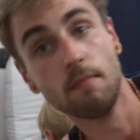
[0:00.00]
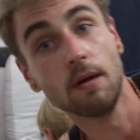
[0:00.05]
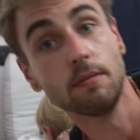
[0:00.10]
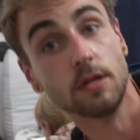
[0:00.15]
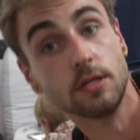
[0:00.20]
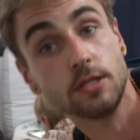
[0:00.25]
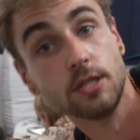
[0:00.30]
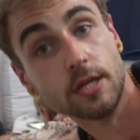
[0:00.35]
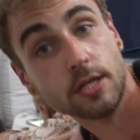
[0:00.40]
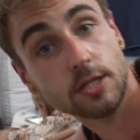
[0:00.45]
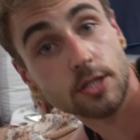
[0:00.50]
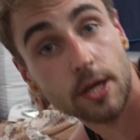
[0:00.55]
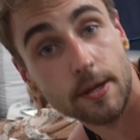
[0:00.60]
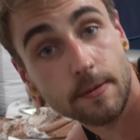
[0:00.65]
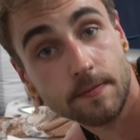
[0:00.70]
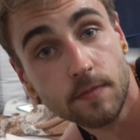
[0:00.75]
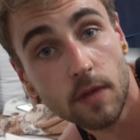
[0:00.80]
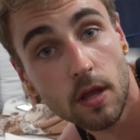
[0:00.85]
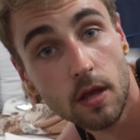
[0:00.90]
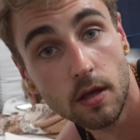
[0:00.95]
mam nadzieję, że
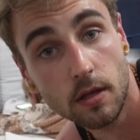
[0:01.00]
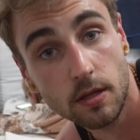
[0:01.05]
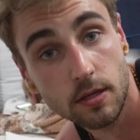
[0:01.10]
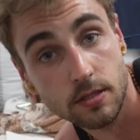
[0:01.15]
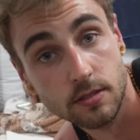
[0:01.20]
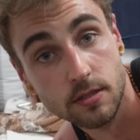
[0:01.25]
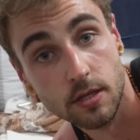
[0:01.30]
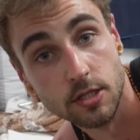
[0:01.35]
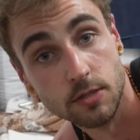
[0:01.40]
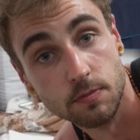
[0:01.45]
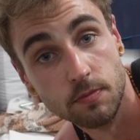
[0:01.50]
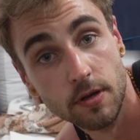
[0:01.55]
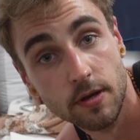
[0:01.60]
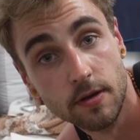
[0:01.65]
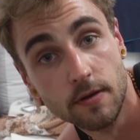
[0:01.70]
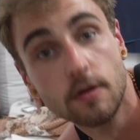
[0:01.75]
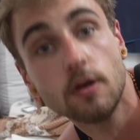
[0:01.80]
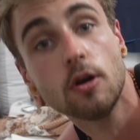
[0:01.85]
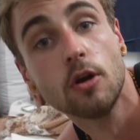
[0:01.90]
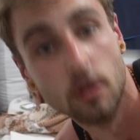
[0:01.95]
jesteśmy
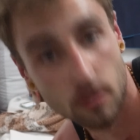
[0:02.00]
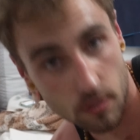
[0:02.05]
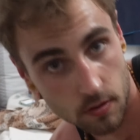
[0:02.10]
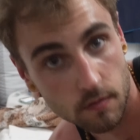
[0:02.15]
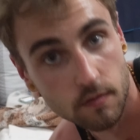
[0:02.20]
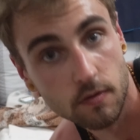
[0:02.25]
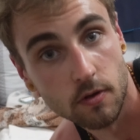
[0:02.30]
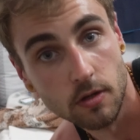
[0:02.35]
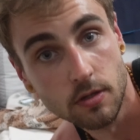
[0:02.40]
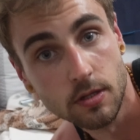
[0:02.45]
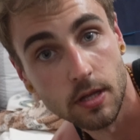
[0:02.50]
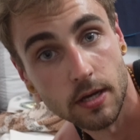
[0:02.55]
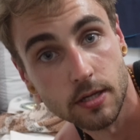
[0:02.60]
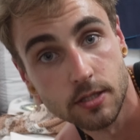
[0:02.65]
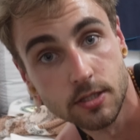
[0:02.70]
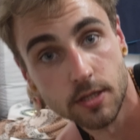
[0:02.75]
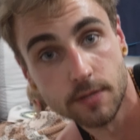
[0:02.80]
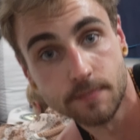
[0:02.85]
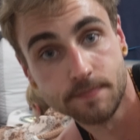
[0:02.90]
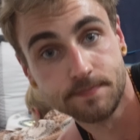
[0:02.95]
w
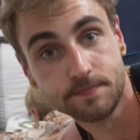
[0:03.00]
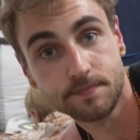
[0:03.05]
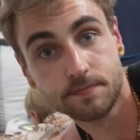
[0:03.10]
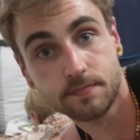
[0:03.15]
kontakcie.